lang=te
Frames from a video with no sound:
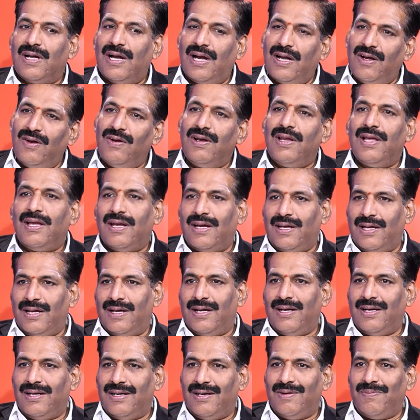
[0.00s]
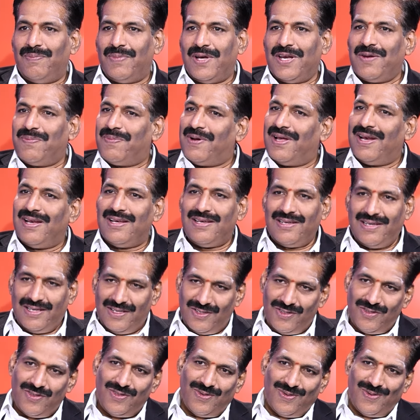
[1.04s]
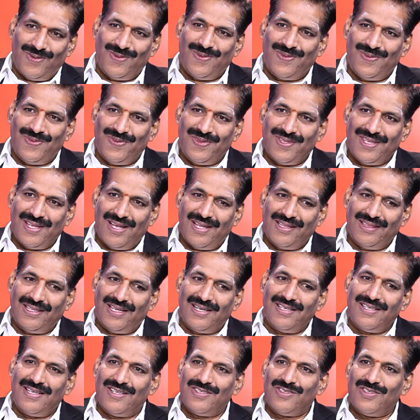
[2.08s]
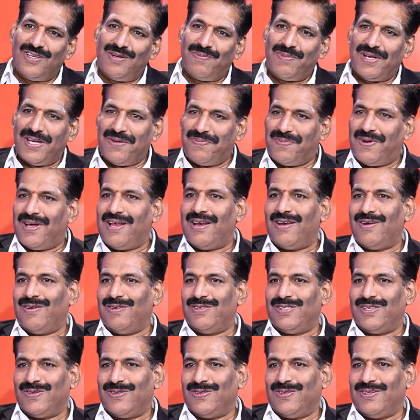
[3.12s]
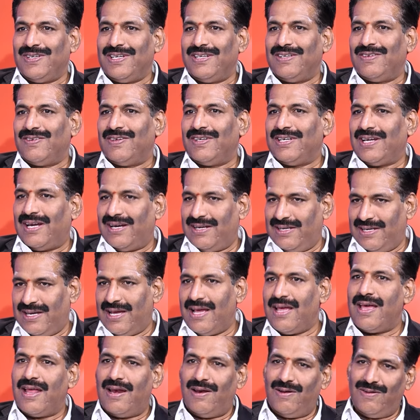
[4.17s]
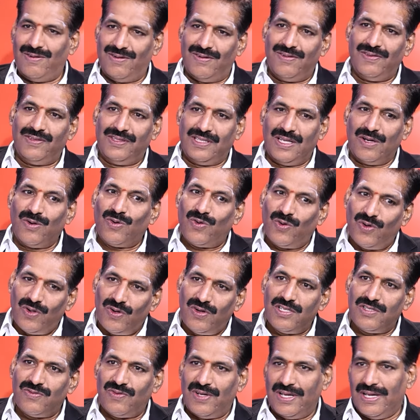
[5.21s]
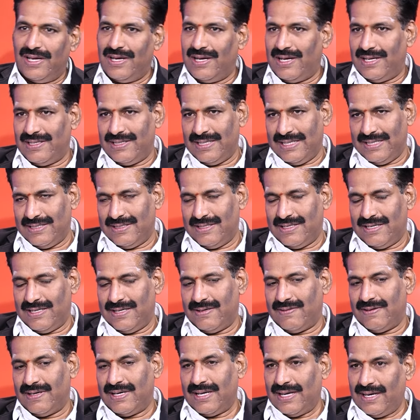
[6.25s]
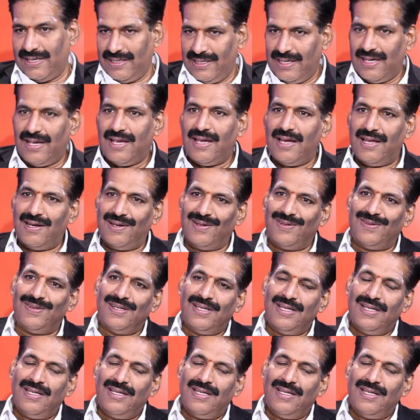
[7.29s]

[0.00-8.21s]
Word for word: కళ్ళు లేక పరిపాలన చేస్తూ తను చేస్తున్న పరిపాలనలో జరుగుతున్నటువంటి అన్యాయాల్లో తన కొడుకులు స్వయంగా చేస్తున్నటువంటి అన్యాయాల్లో